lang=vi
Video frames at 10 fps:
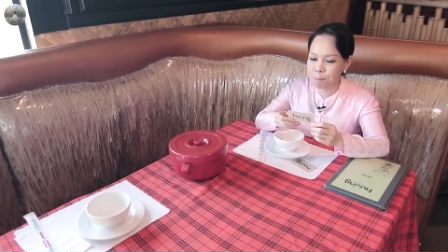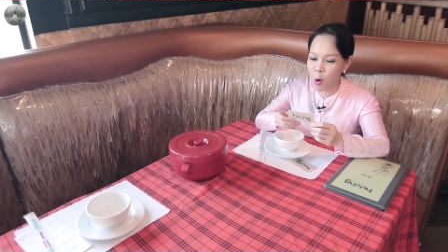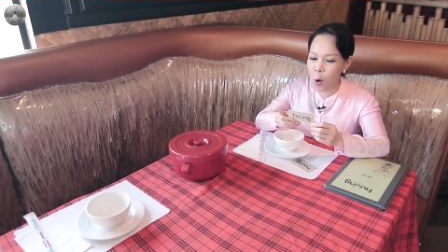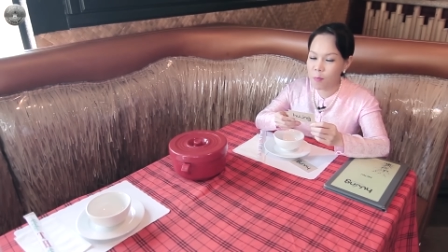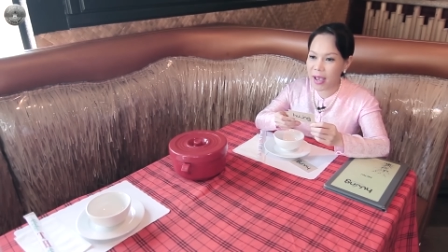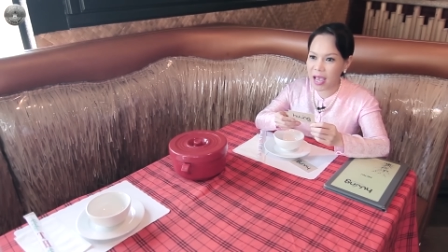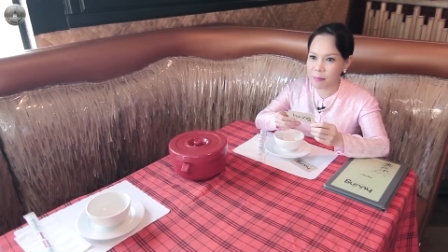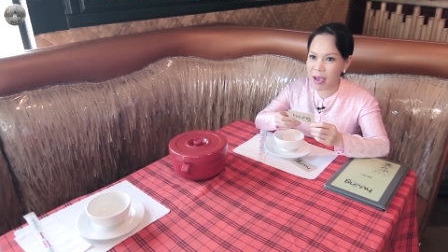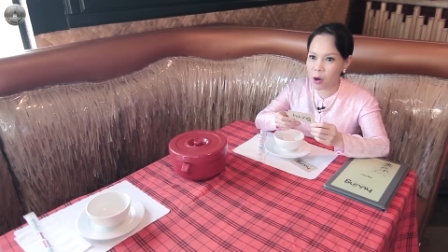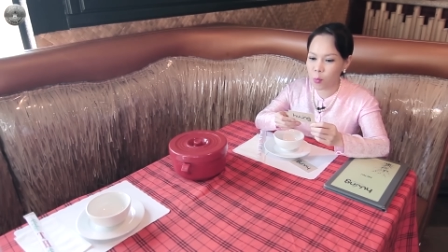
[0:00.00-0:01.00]
bốn hai
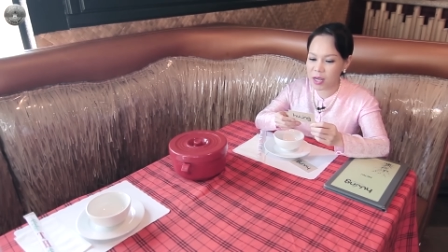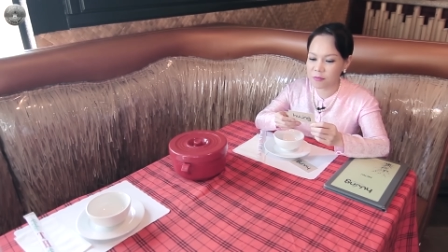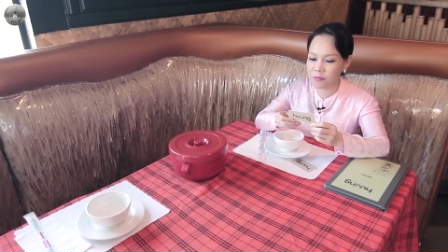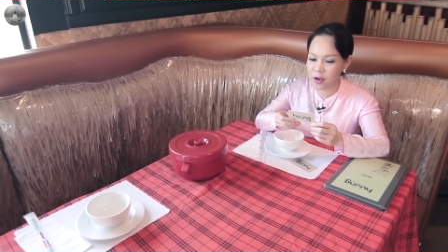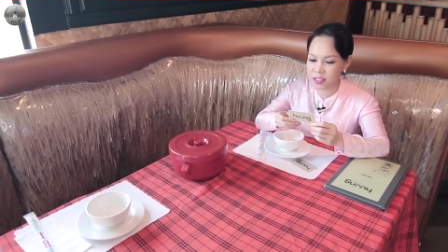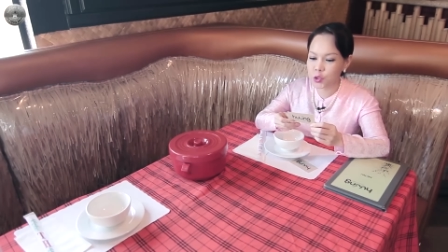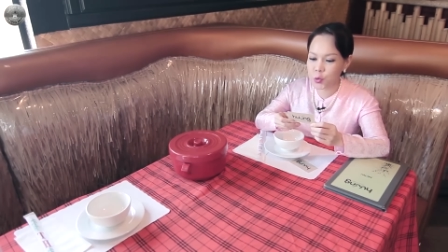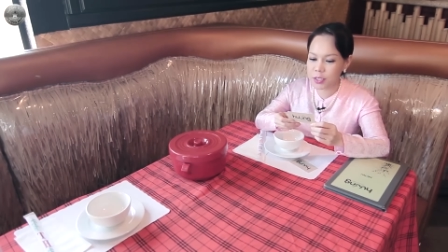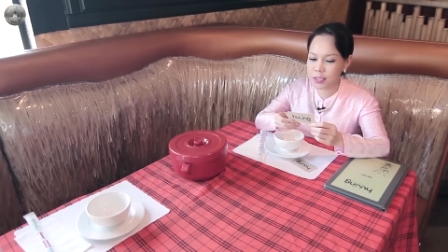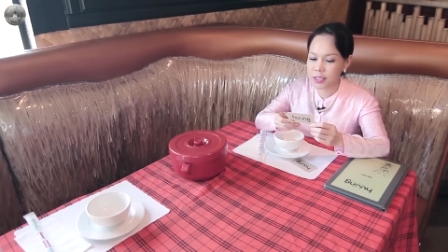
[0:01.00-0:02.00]
ba West First
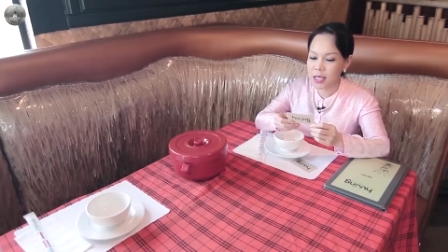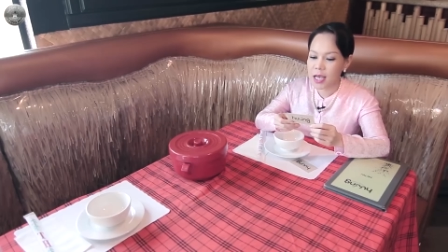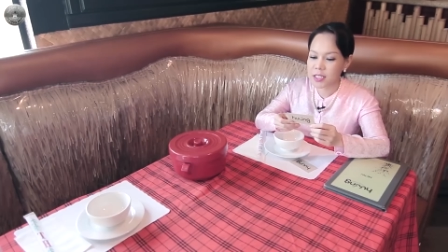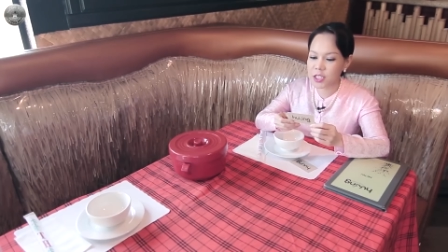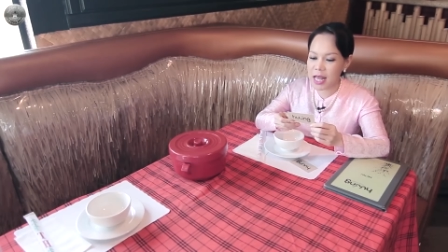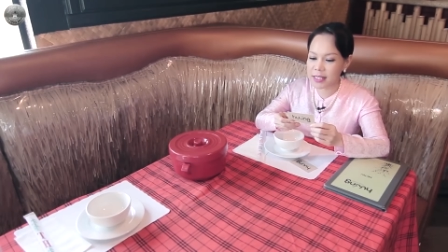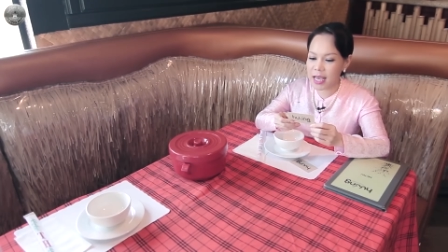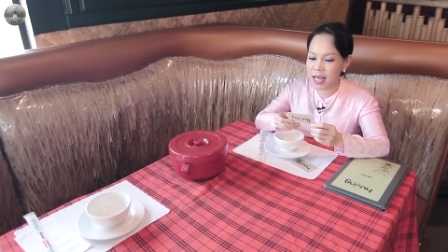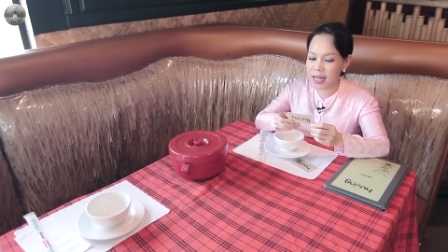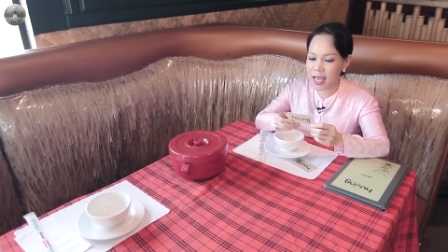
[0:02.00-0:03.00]
Street, Santa
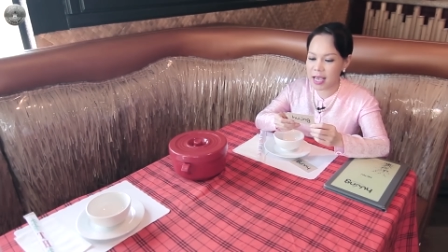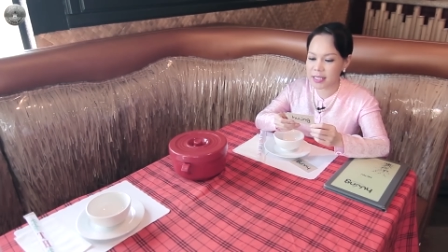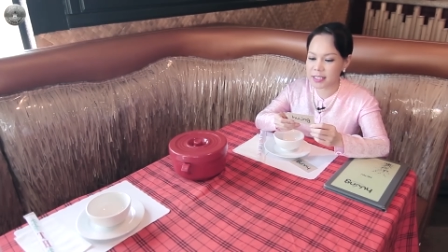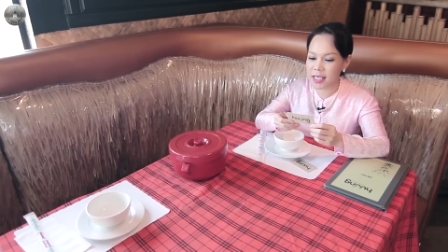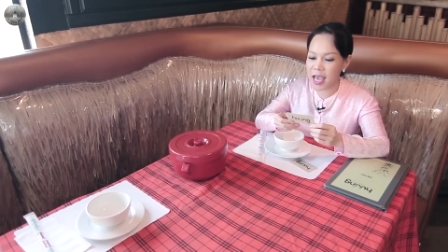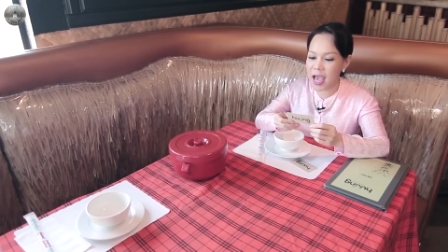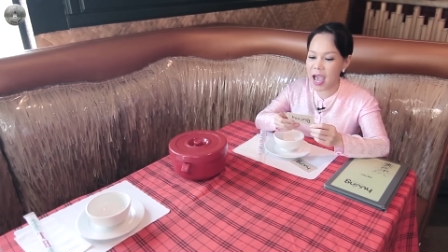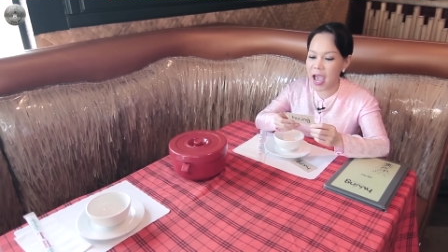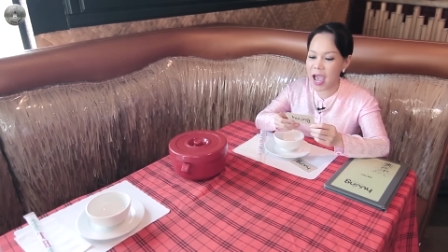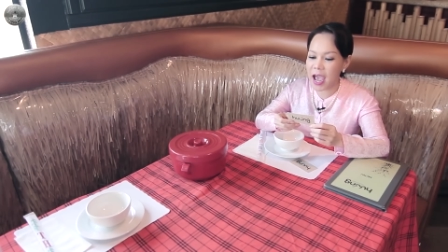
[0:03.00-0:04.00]
Ana, xê
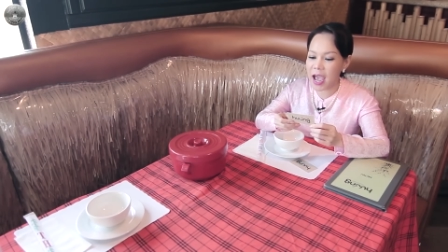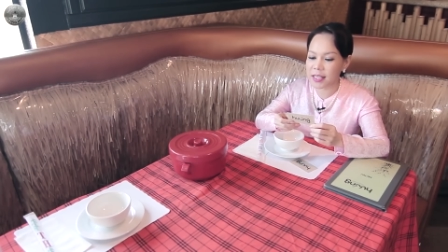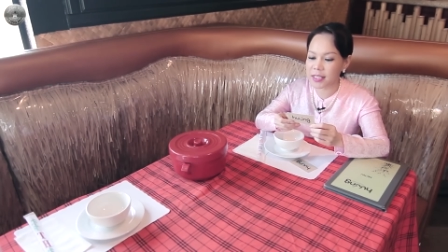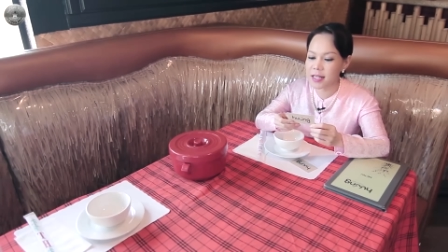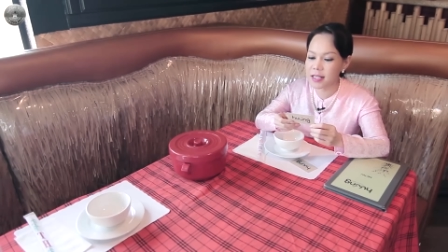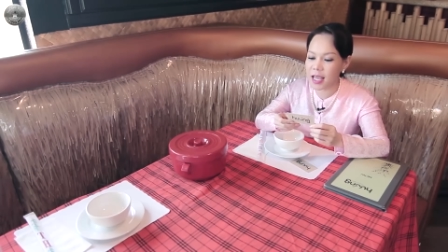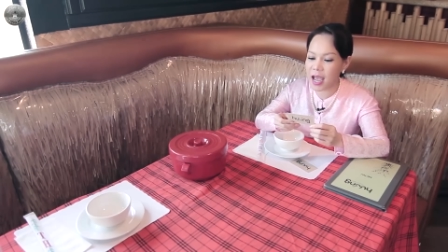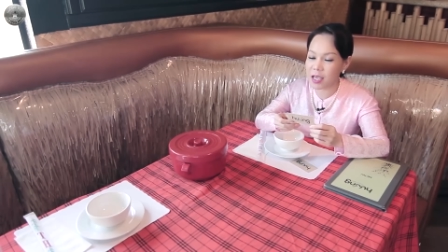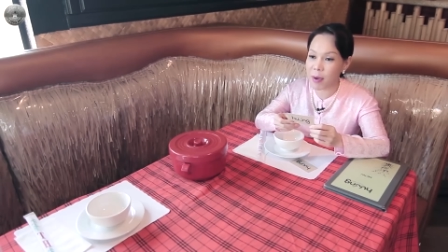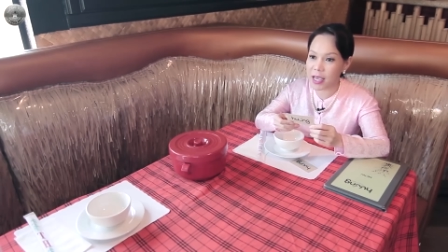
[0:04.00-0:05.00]
a chín
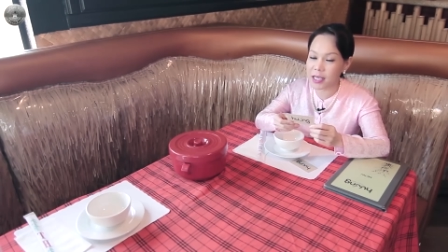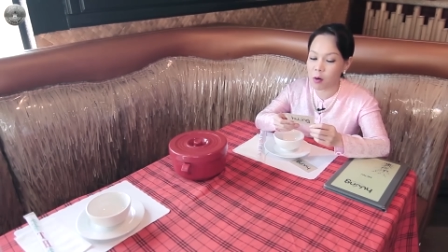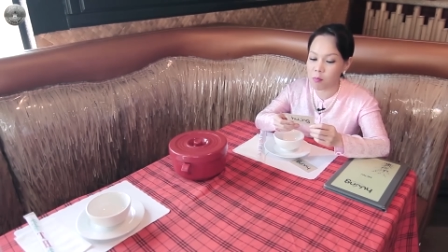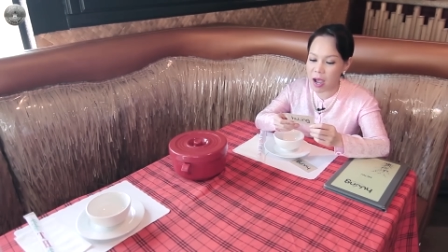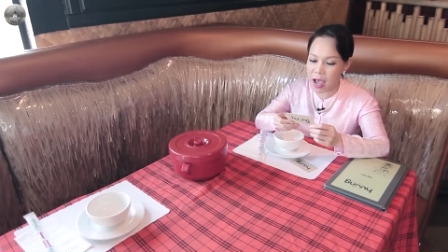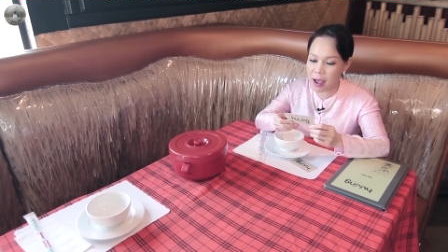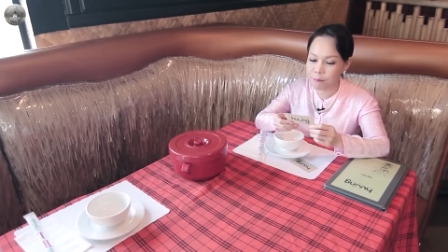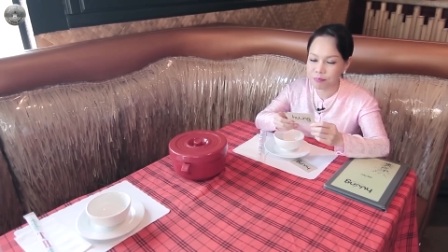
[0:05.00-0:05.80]
hai bảy không ba.